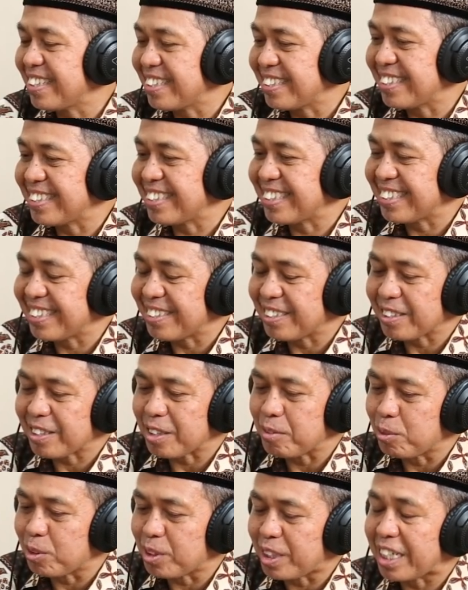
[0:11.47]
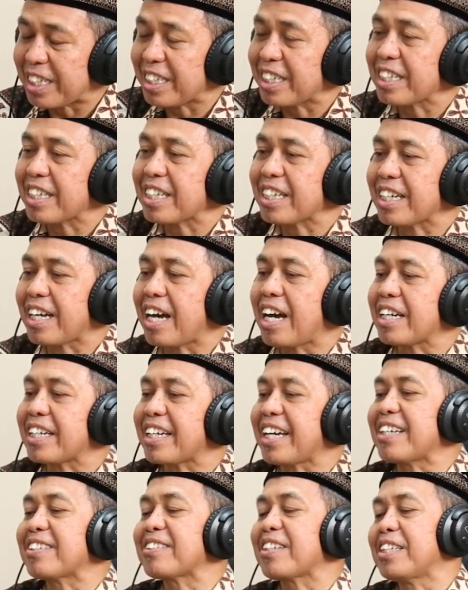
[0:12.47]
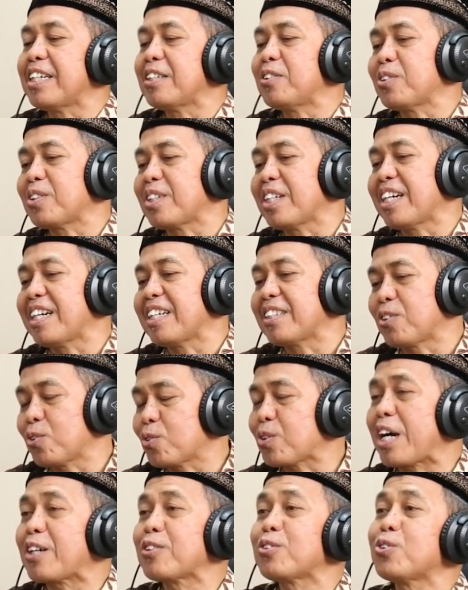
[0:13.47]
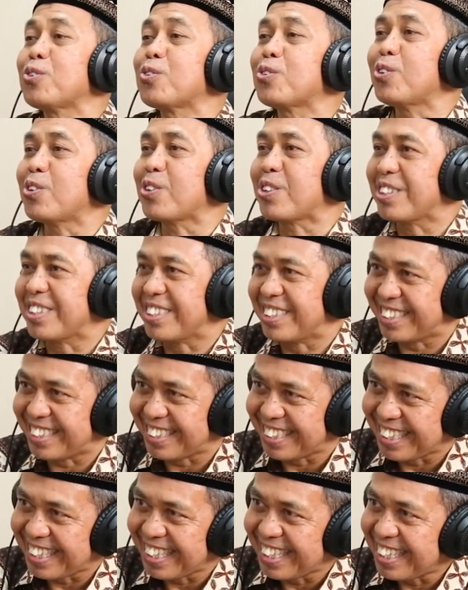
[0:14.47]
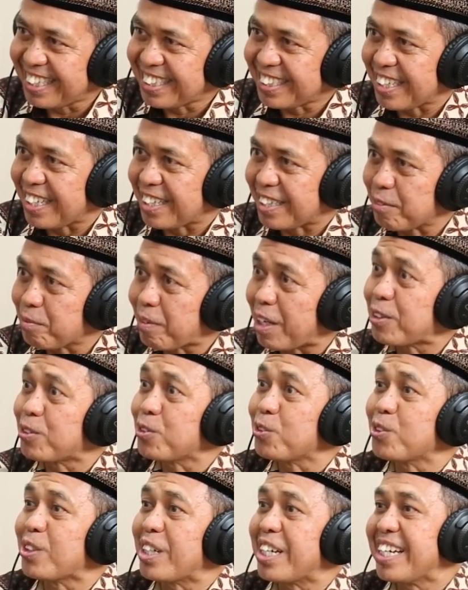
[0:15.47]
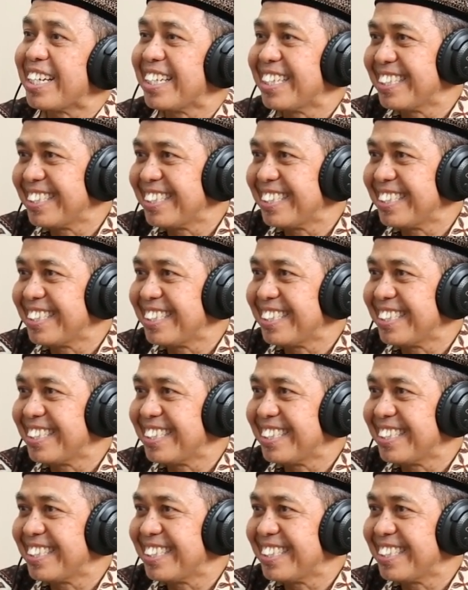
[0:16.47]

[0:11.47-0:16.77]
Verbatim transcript: Uh, kemudian kakek saya juga tukang cukur Masya dari Allah. Madura.